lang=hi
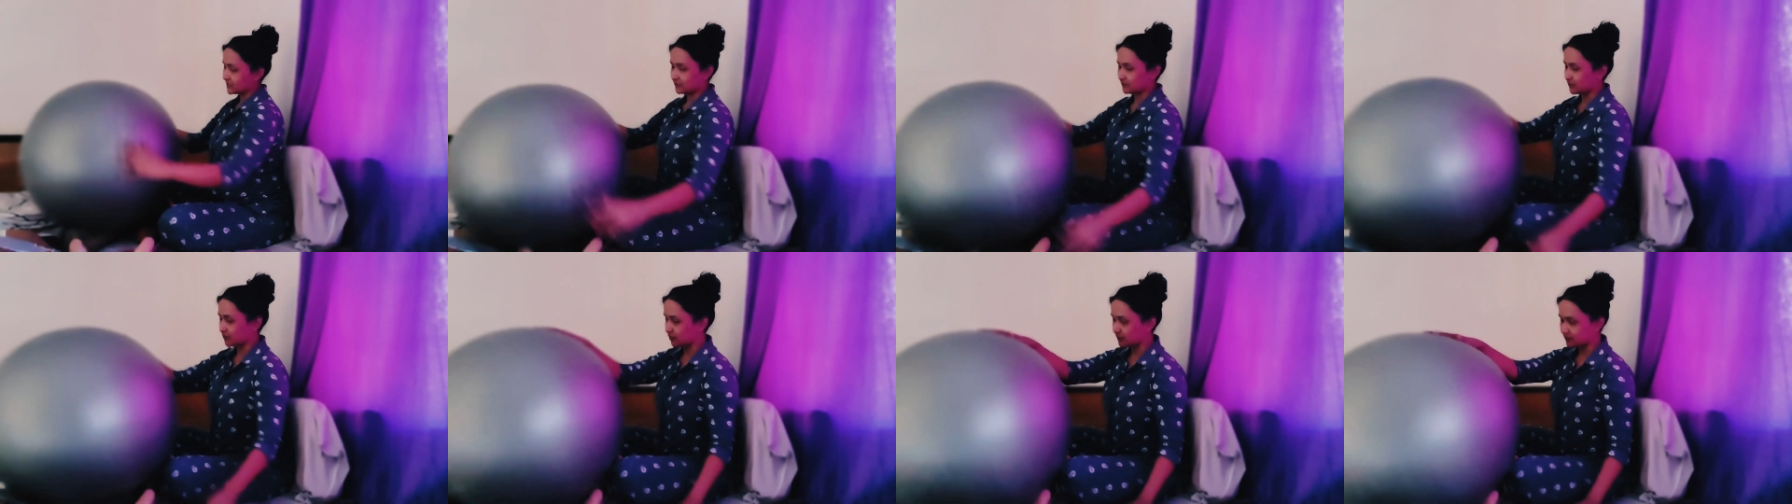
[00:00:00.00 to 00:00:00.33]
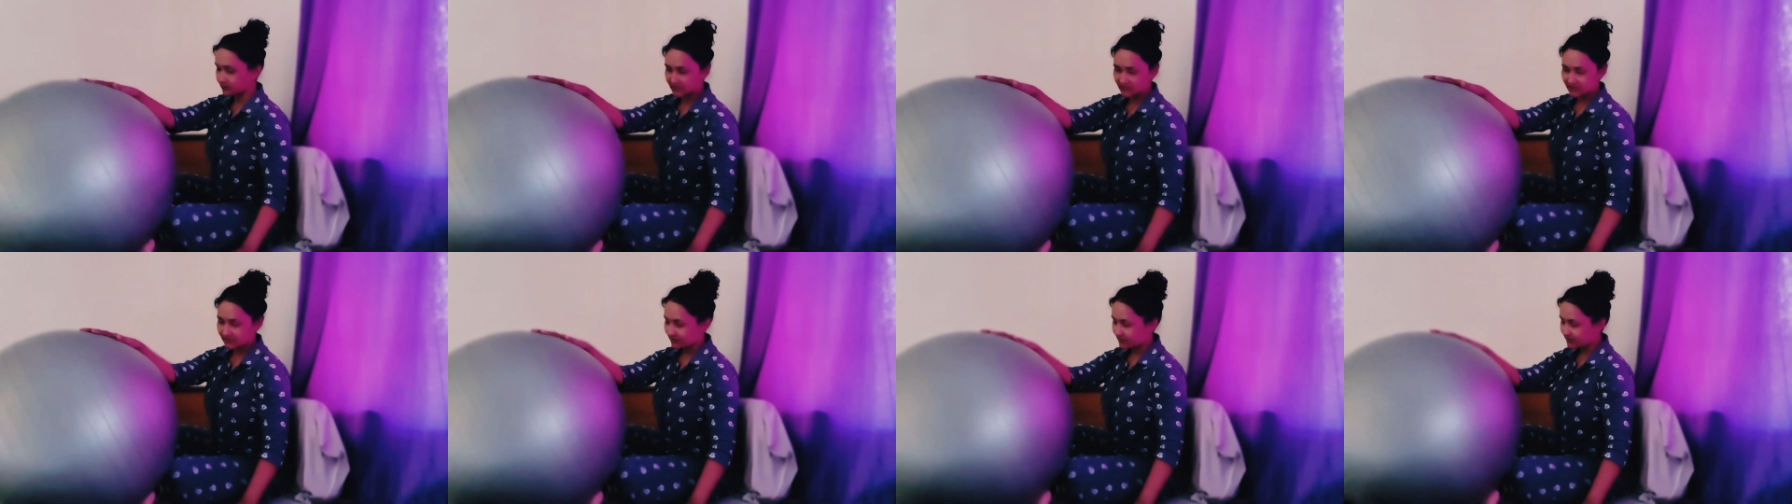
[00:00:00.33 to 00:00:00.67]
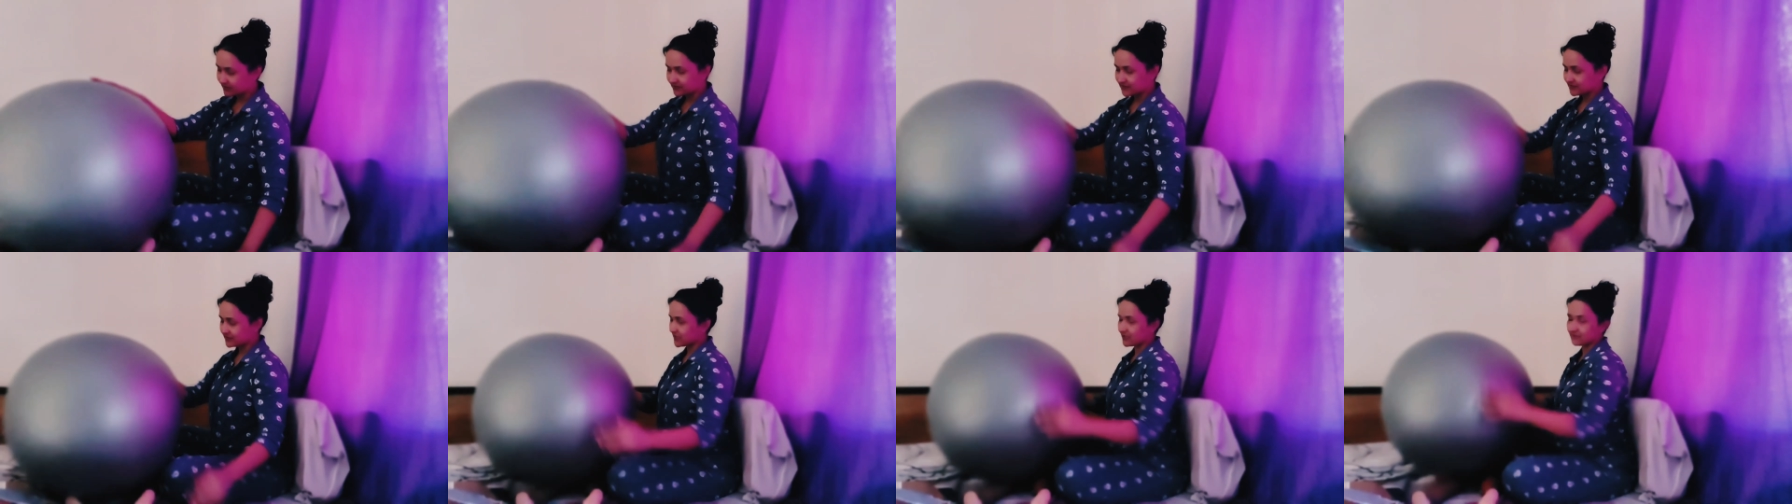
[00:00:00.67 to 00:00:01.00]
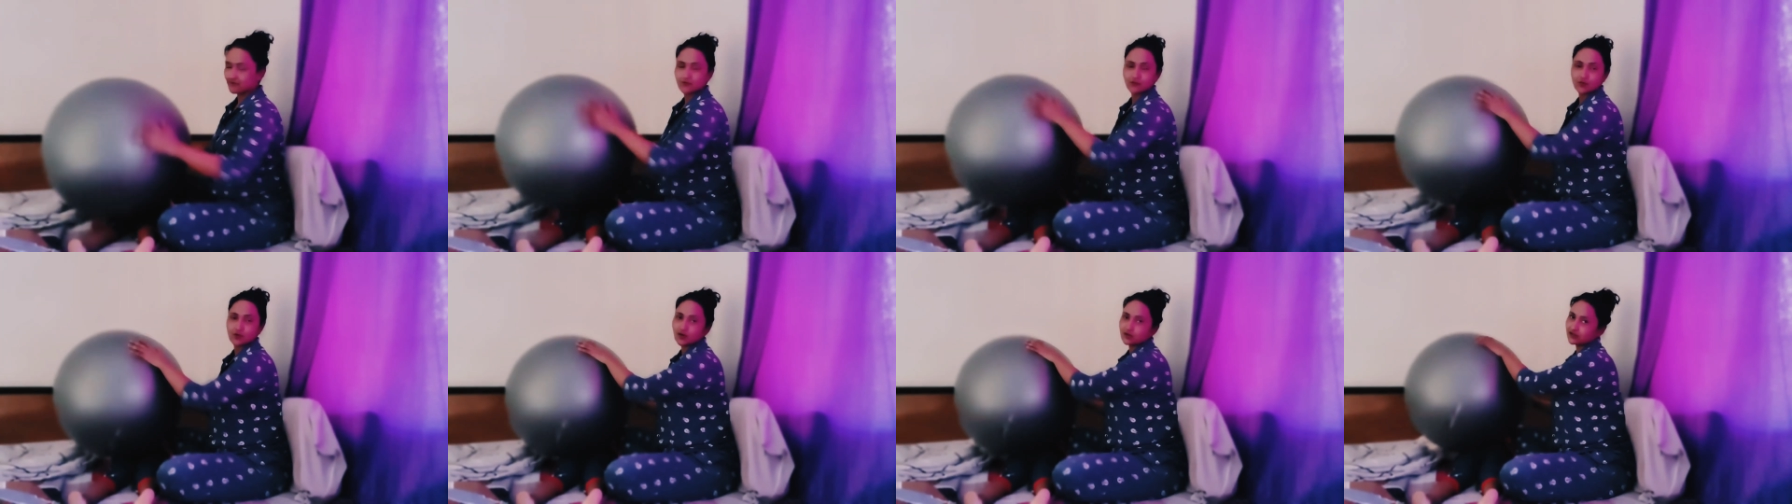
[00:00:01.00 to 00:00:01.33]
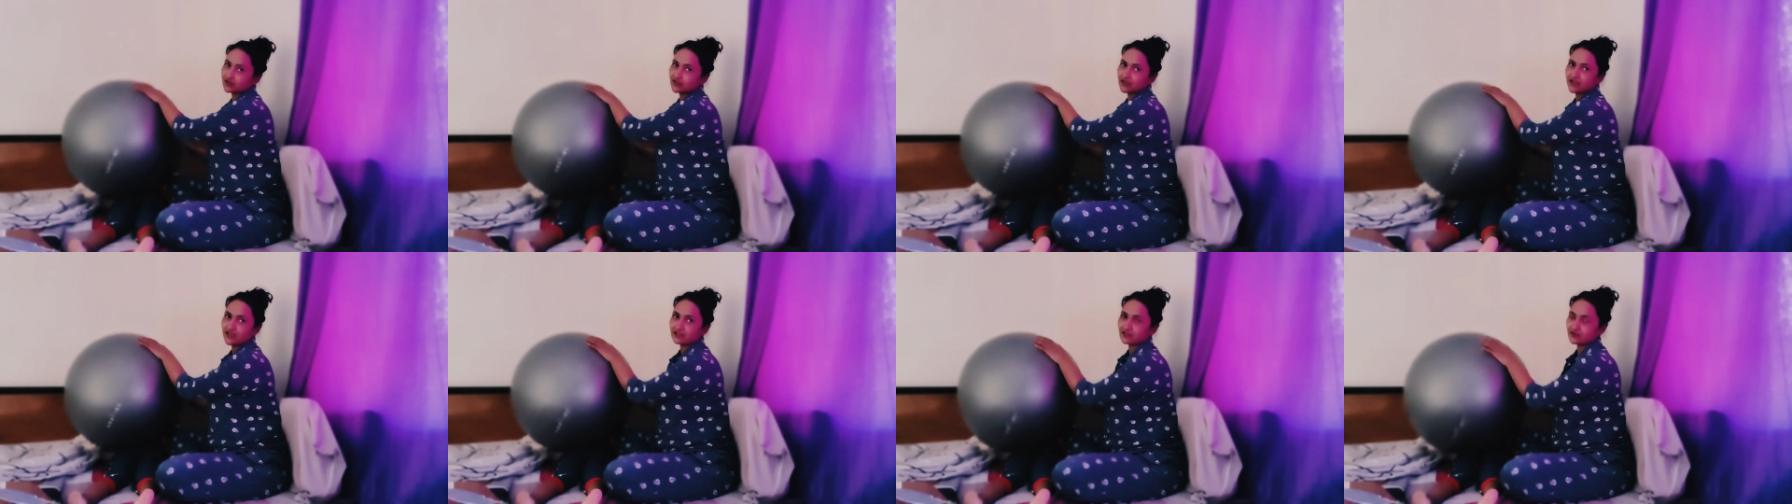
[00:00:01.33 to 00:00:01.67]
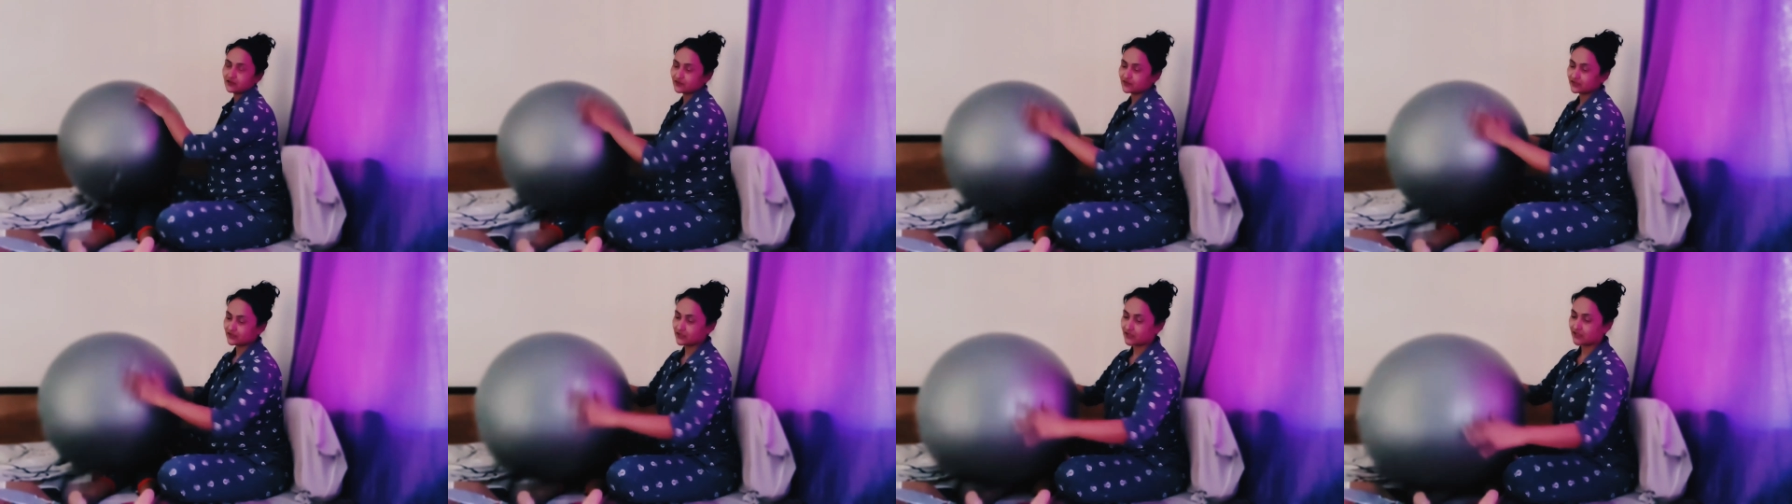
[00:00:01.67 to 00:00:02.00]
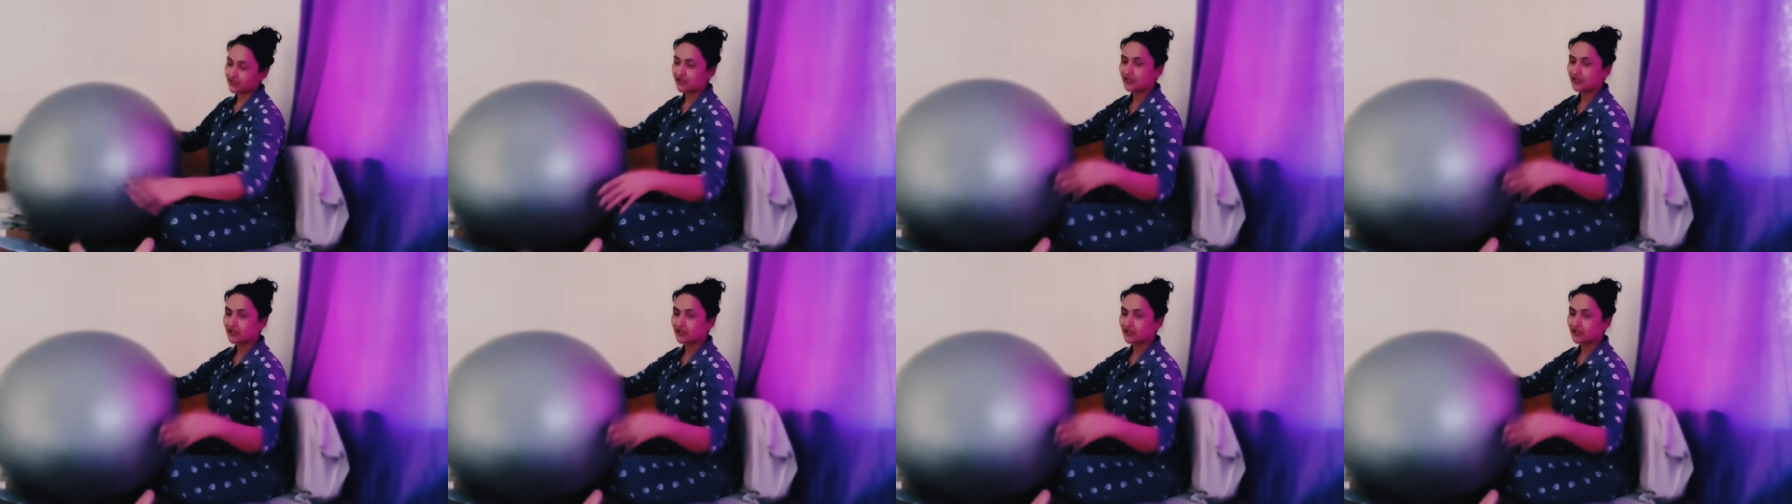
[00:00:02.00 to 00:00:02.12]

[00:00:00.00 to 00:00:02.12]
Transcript: जिम्बल प्रेशर इससे सानवी बहुत रिलैक्स होती है